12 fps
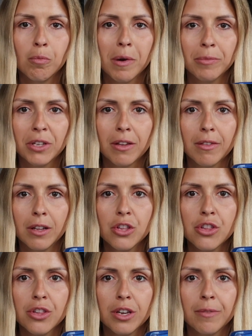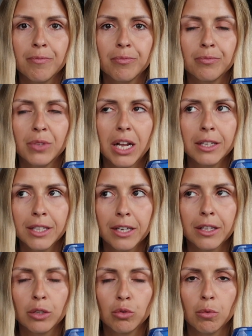Mam teraz na liście mm,
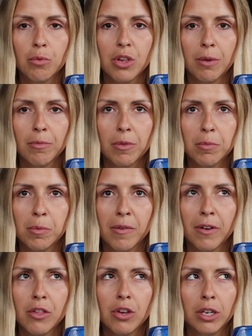alternę, którą chciałabym spróbować.